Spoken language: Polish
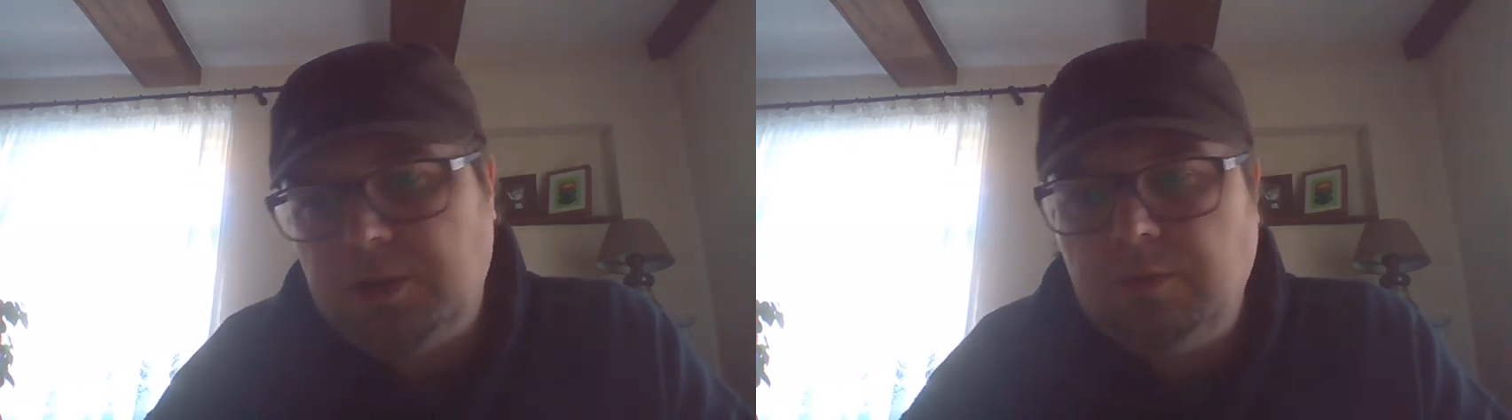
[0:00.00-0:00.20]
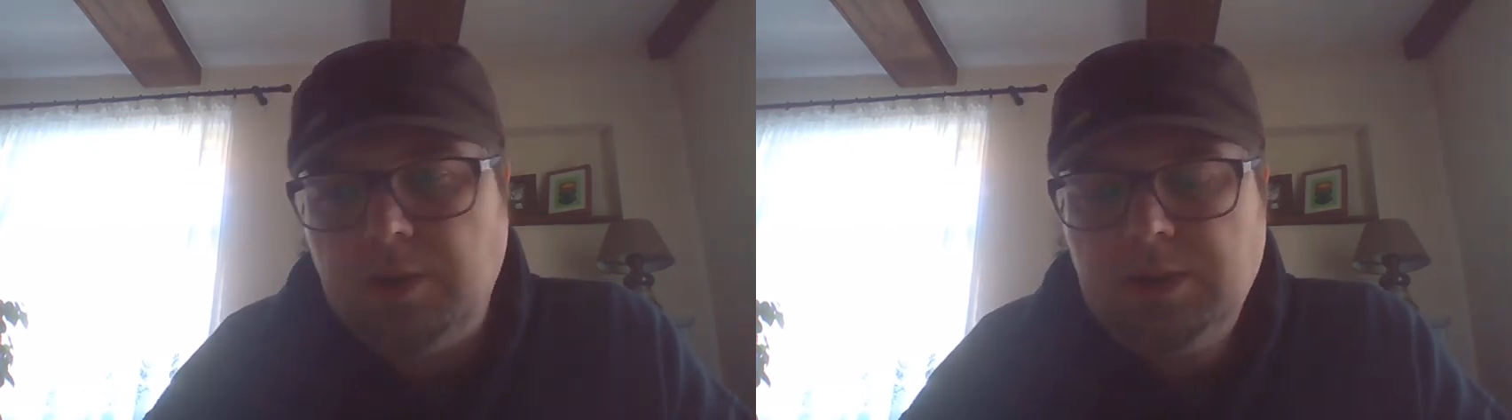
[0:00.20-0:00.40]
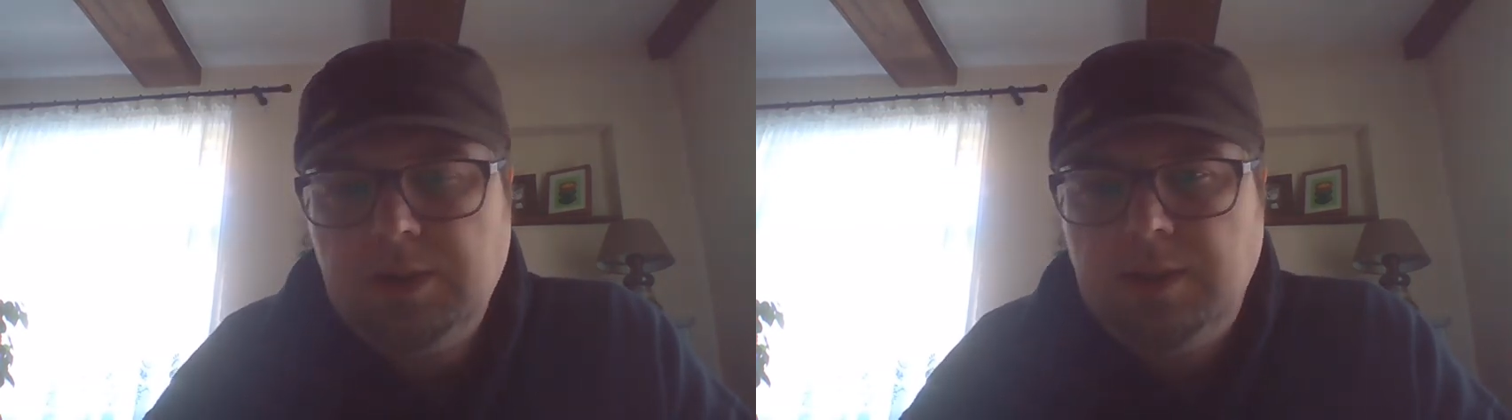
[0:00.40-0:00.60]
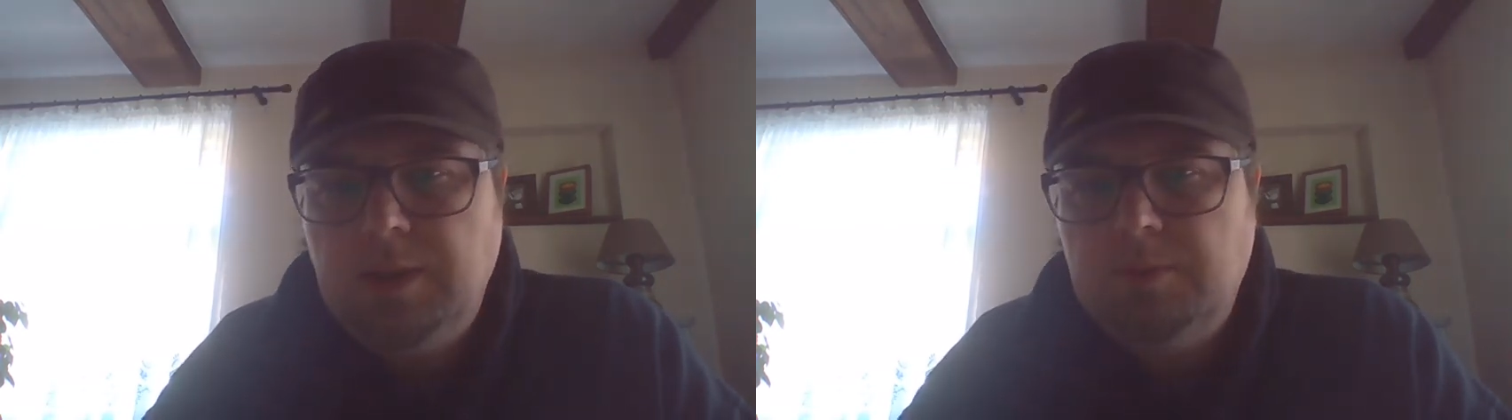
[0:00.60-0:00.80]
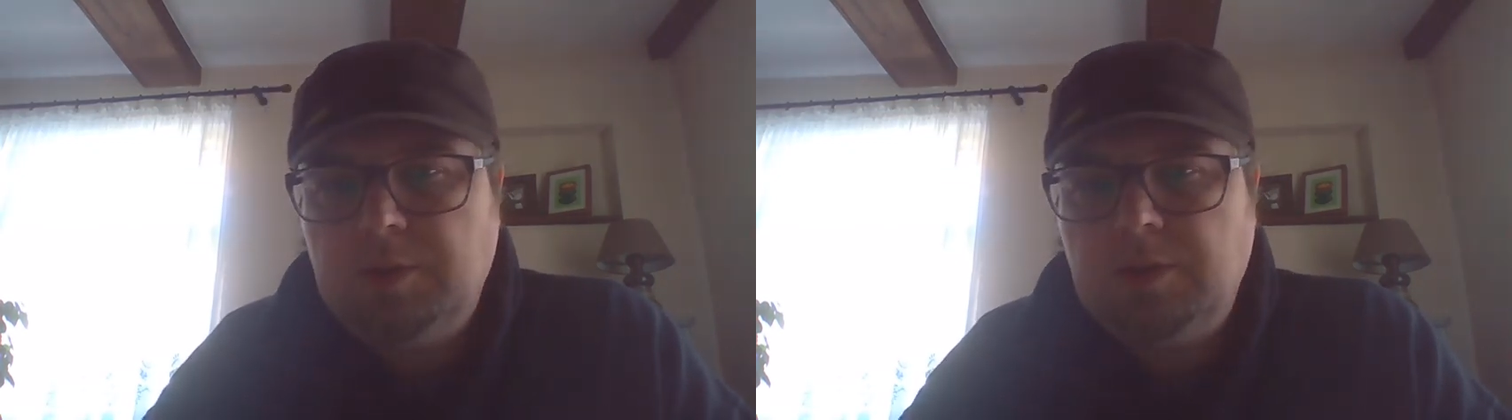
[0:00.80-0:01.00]
regułę,
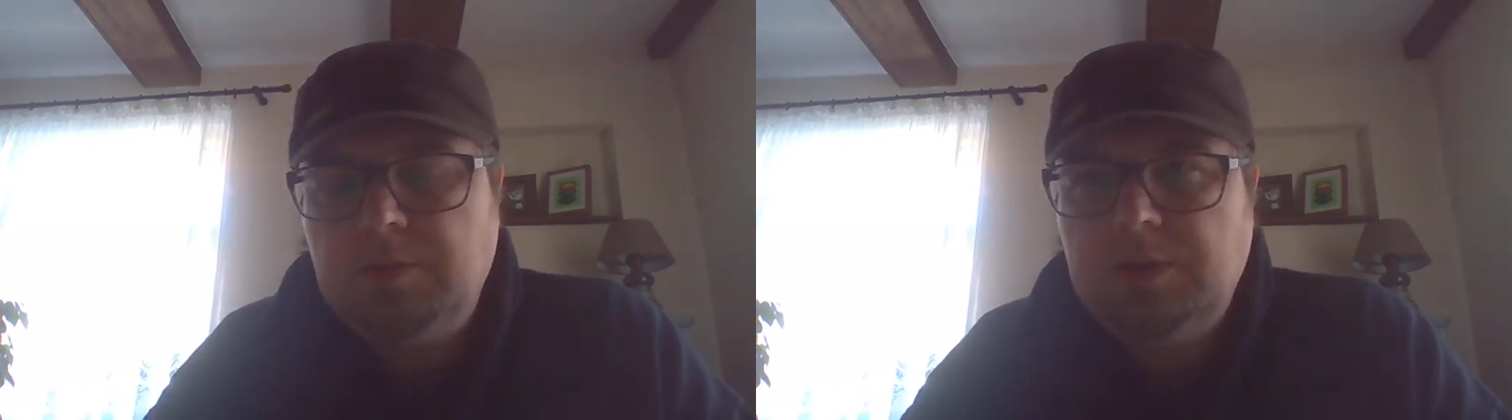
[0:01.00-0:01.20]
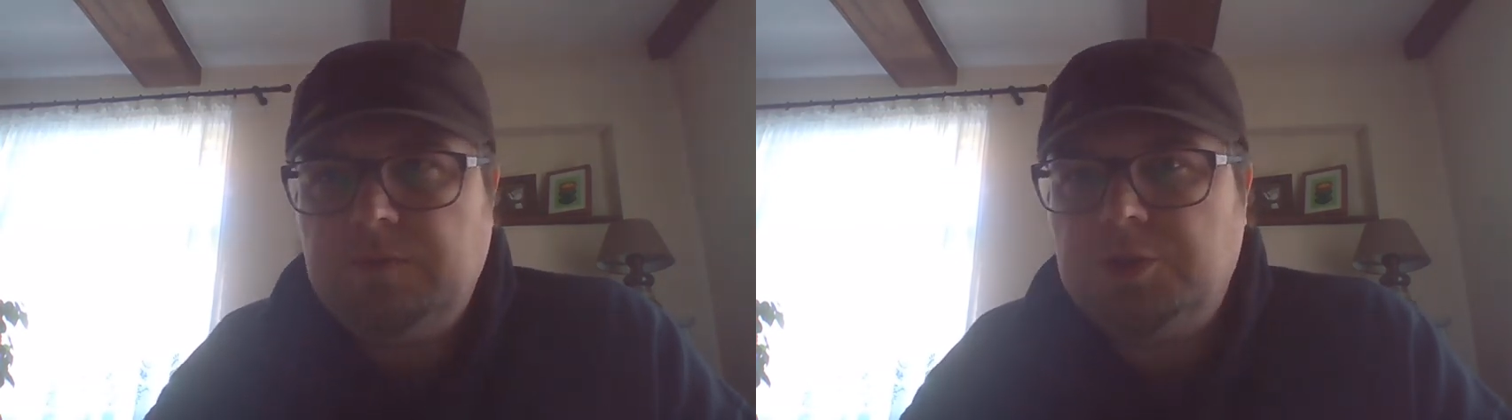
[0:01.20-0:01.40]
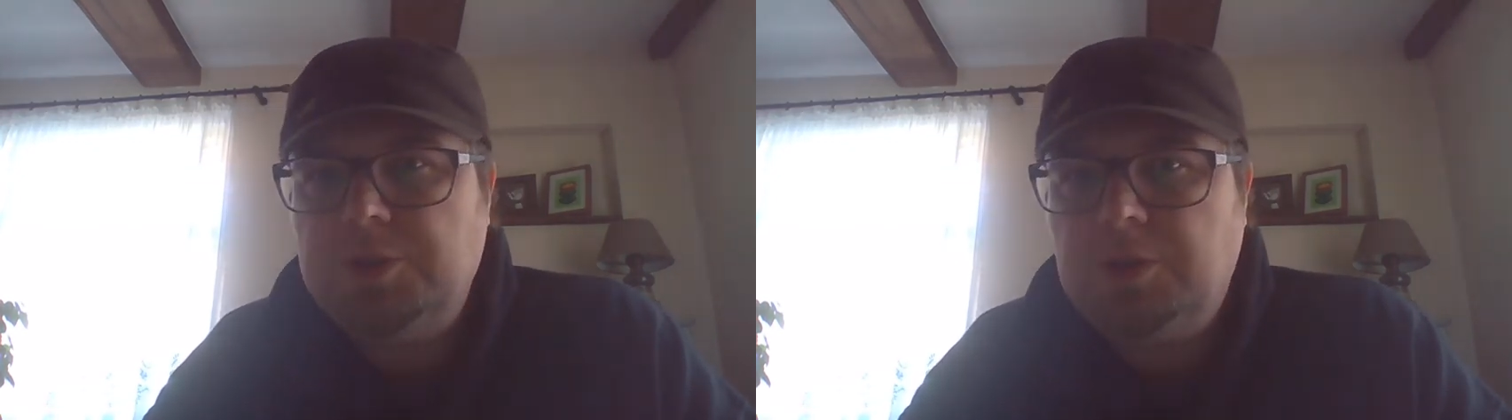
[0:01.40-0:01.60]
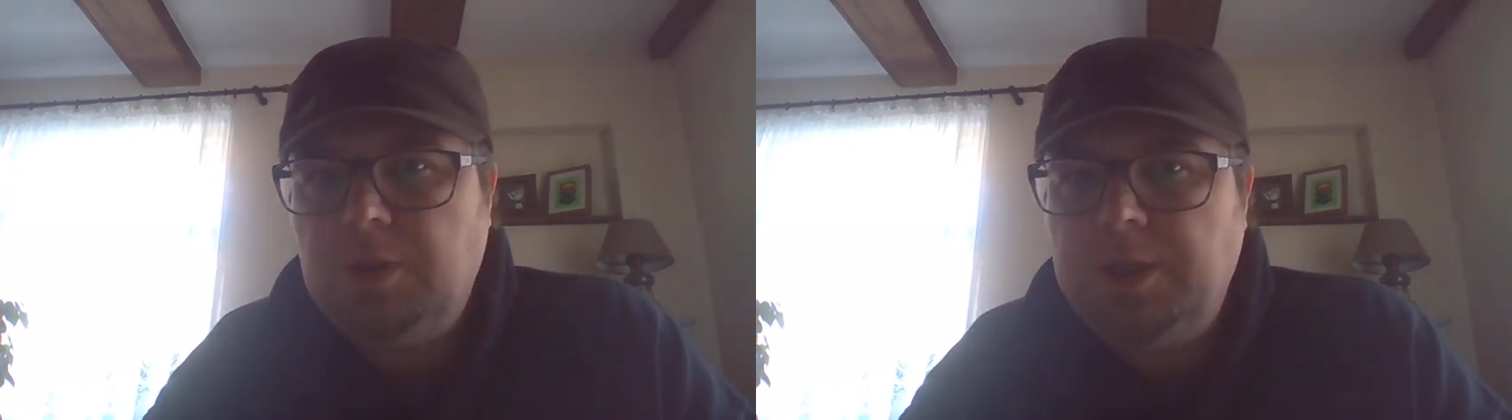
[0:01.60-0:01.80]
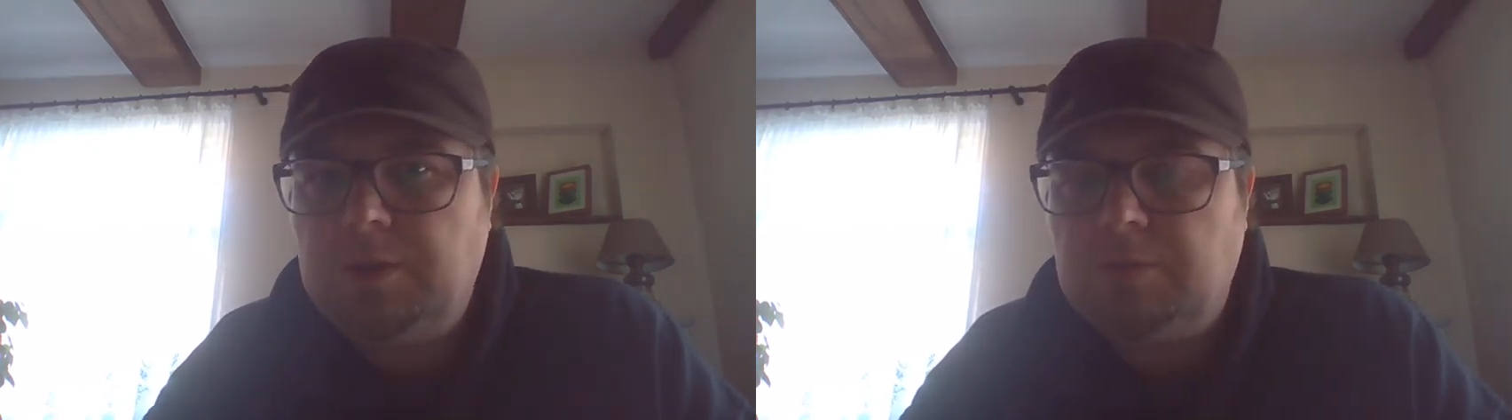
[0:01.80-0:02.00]
po to, żeby stworzyć
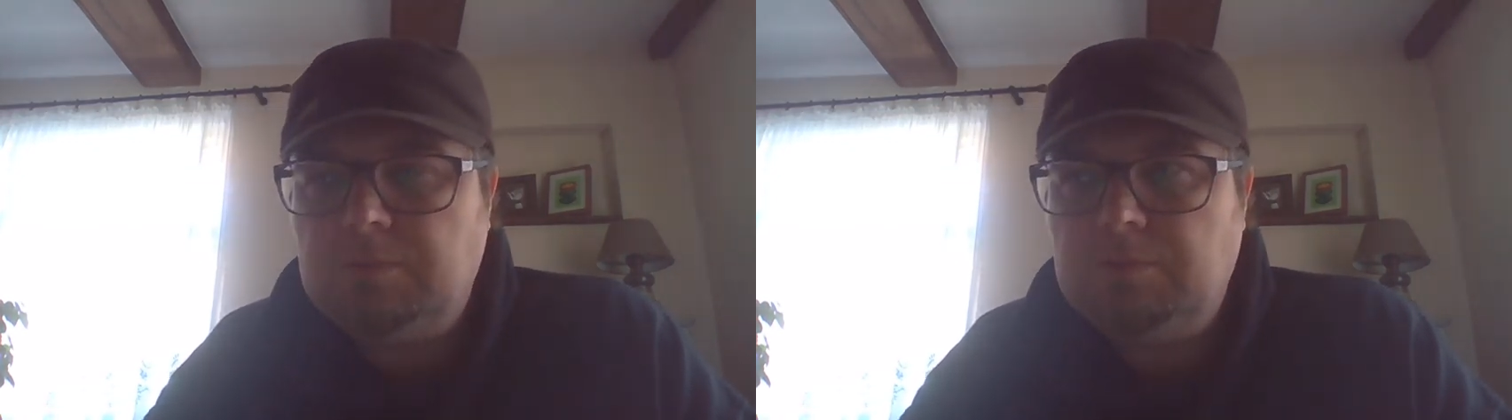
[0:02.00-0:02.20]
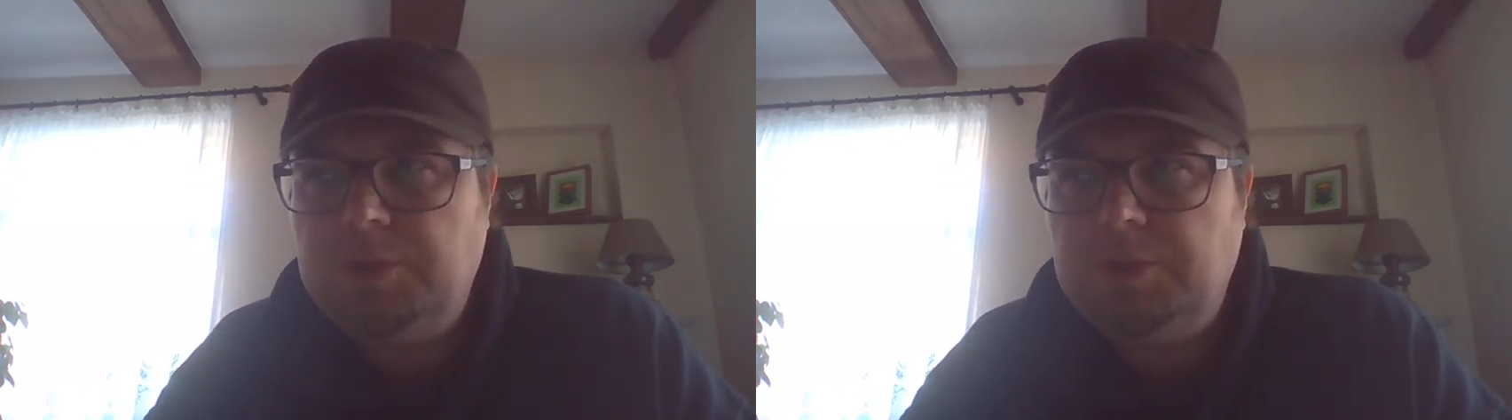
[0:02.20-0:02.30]
kolejną,